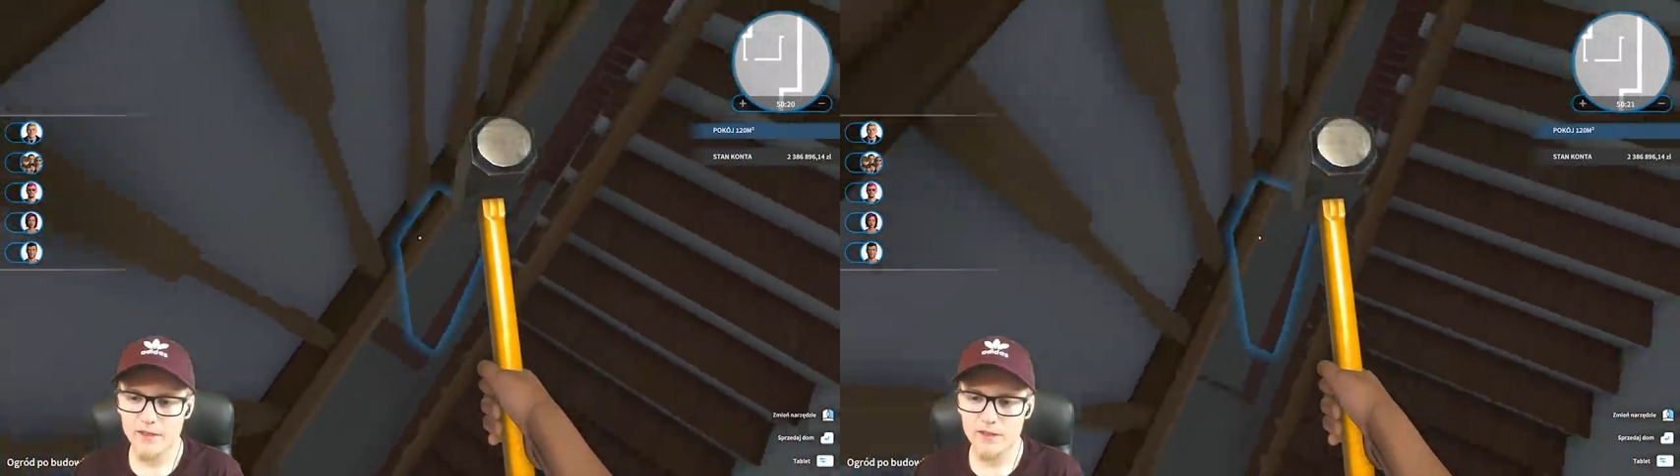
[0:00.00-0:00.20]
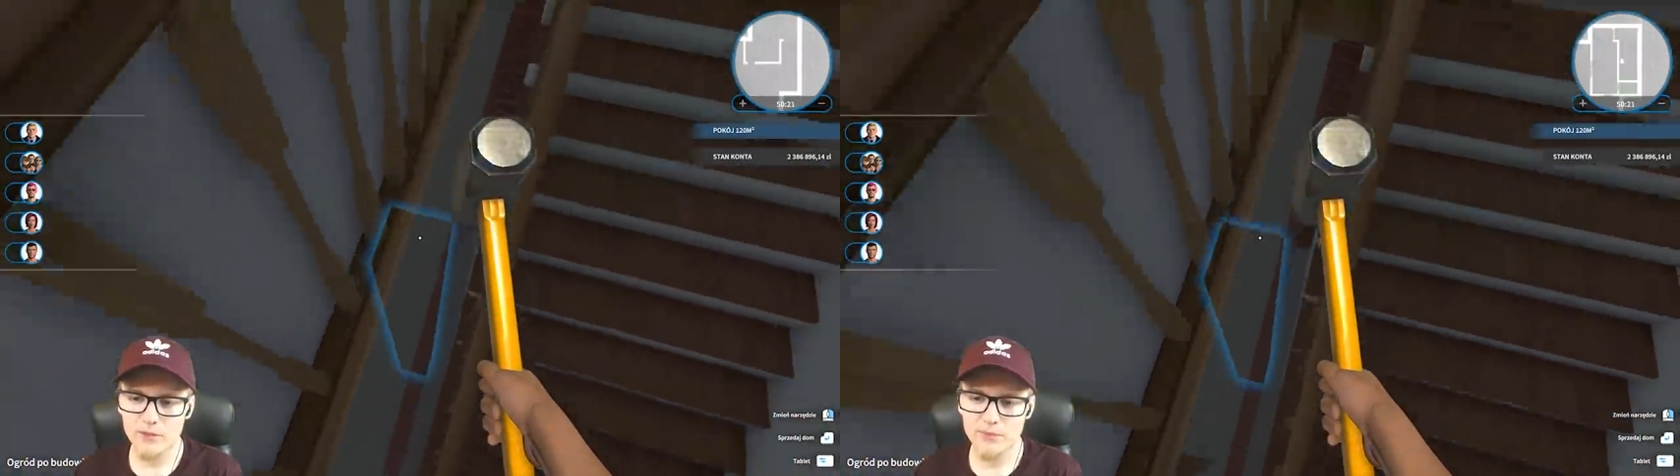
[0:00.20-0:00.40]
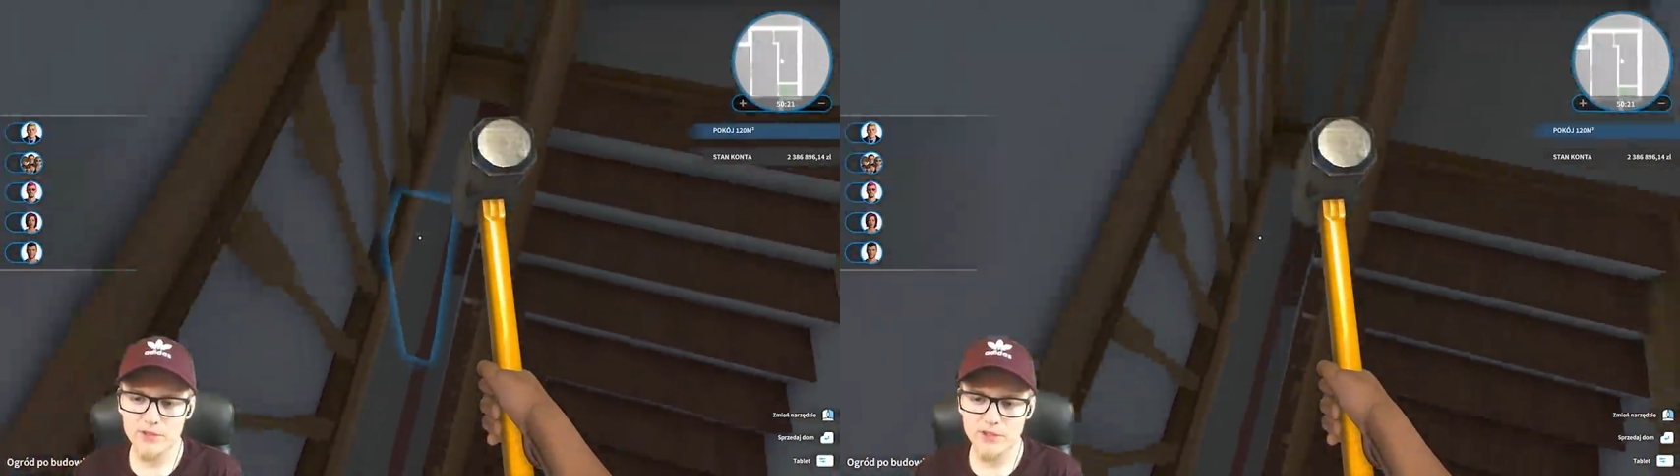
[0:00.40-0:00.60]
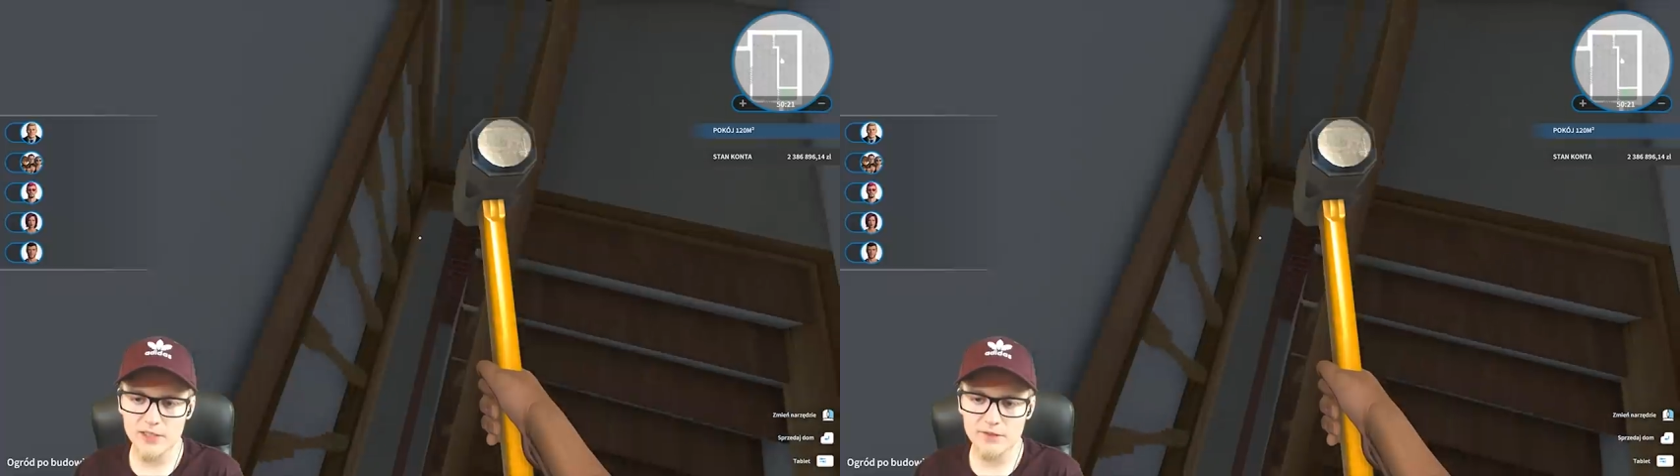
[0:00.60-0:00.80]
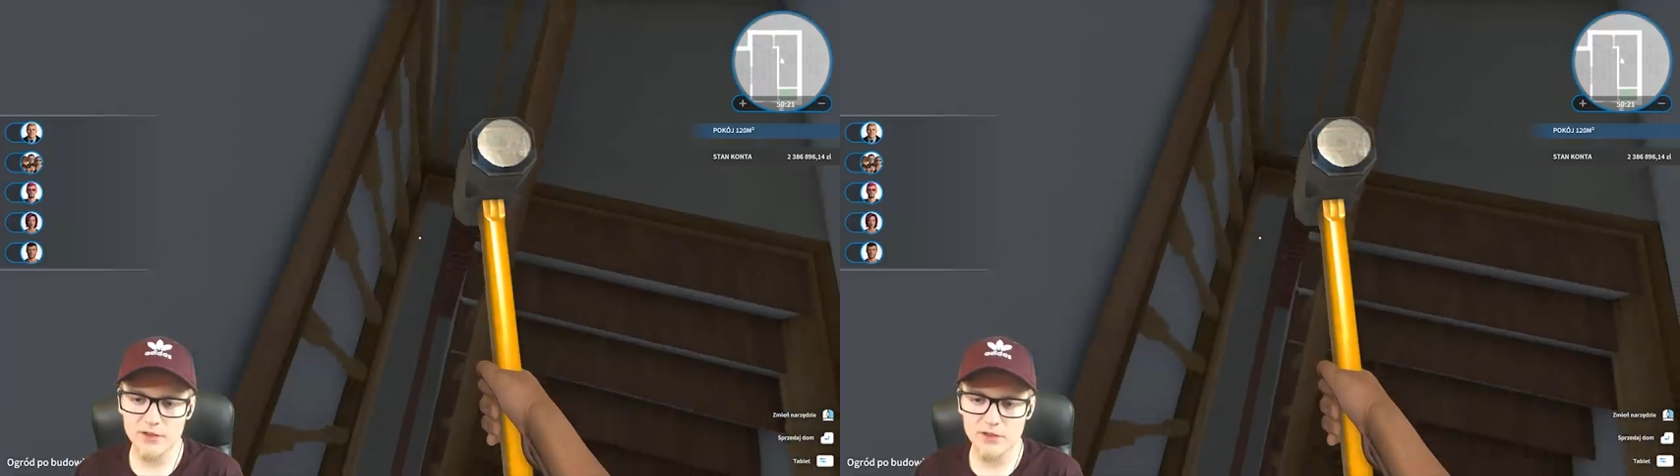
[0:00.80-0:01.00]
I to będzie
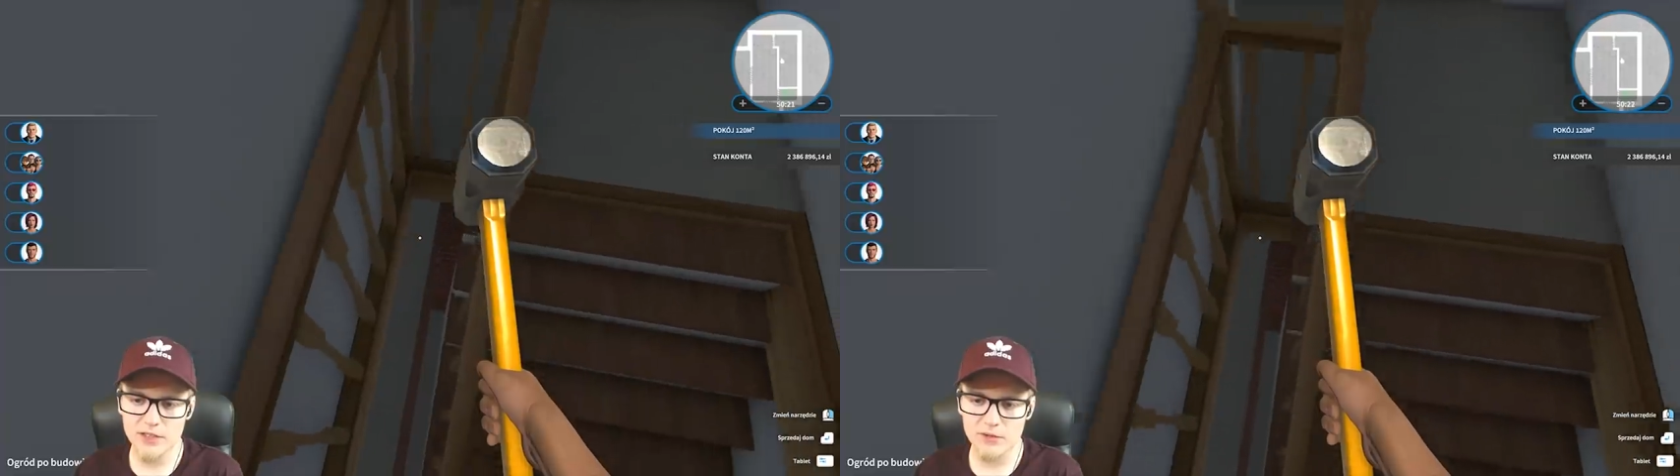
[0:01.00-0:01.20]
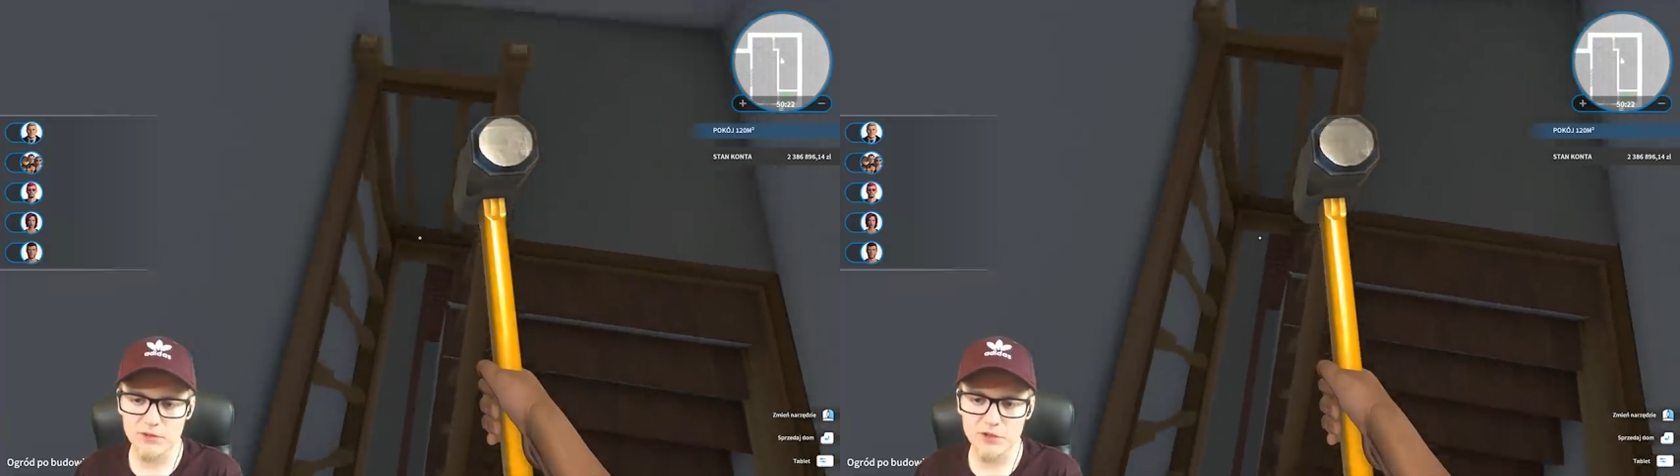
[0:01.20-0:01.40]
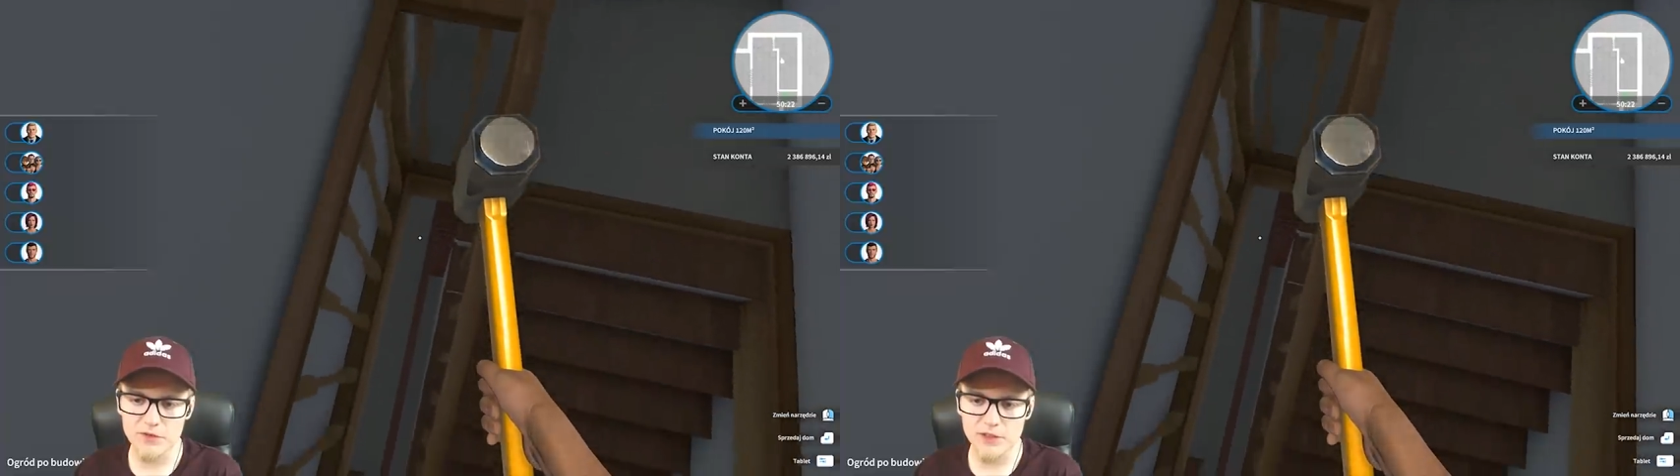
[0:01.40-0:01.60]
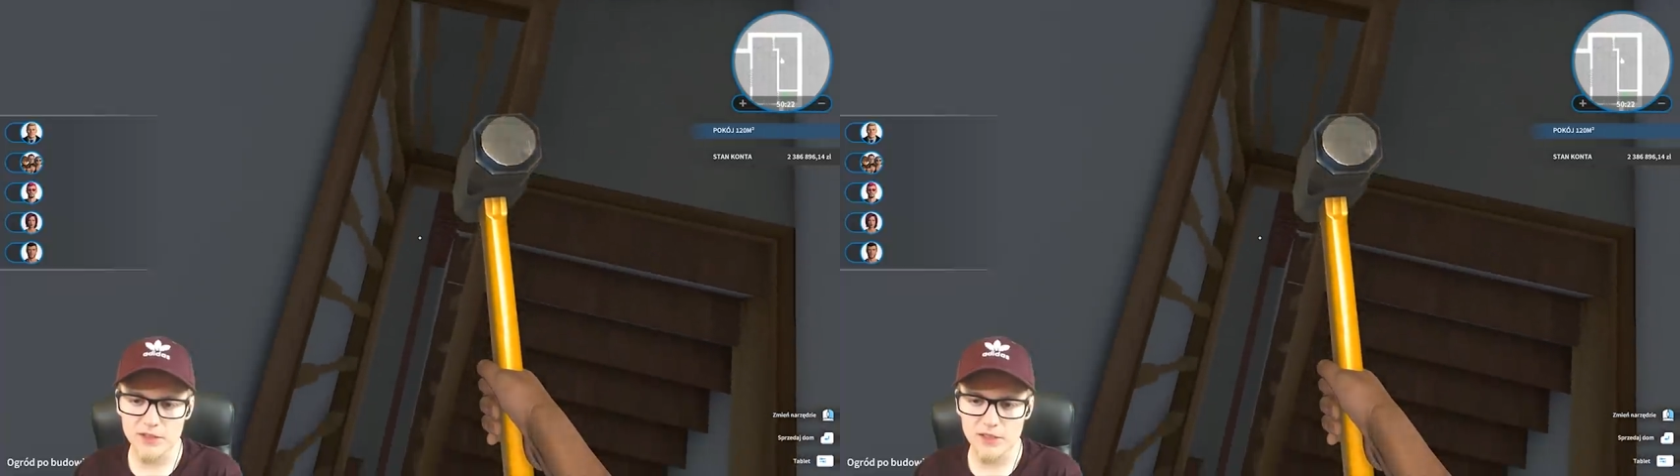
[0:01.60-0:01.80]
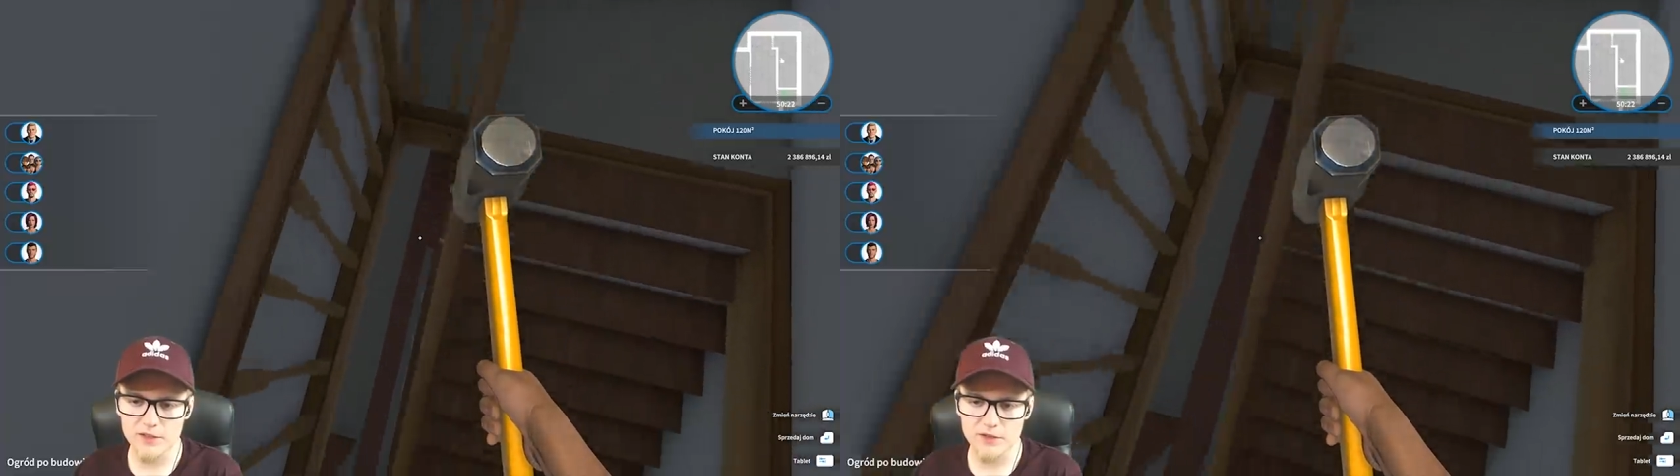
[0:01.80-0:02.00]
tak wyglądało dziwnie
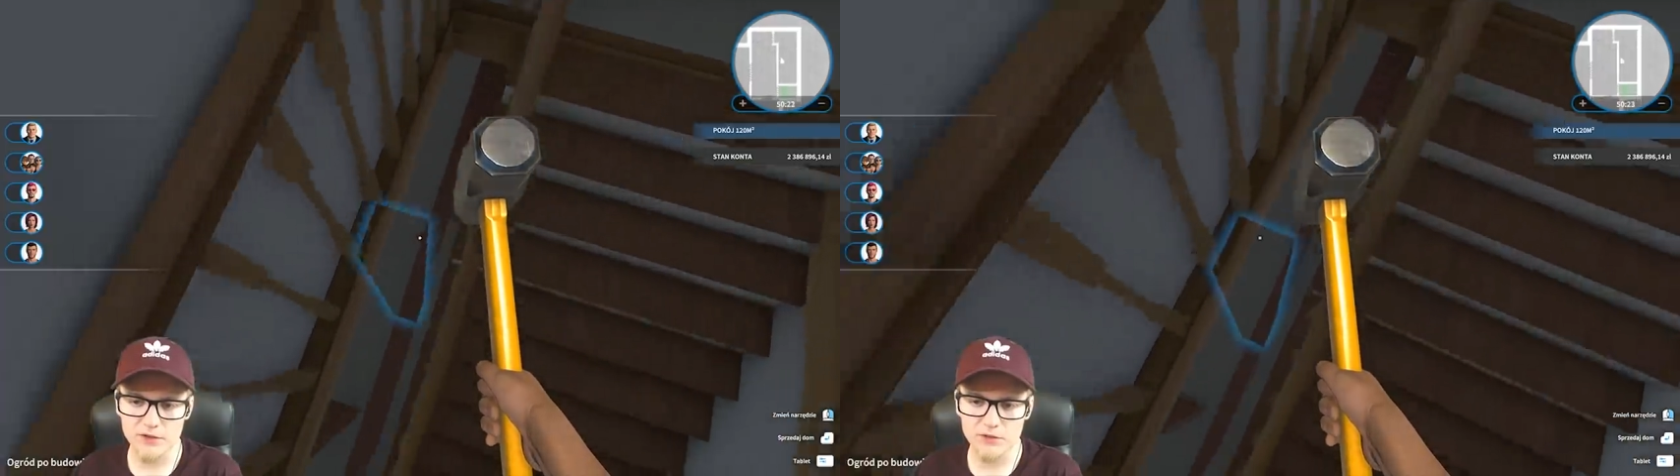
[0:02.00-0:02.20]
teraz od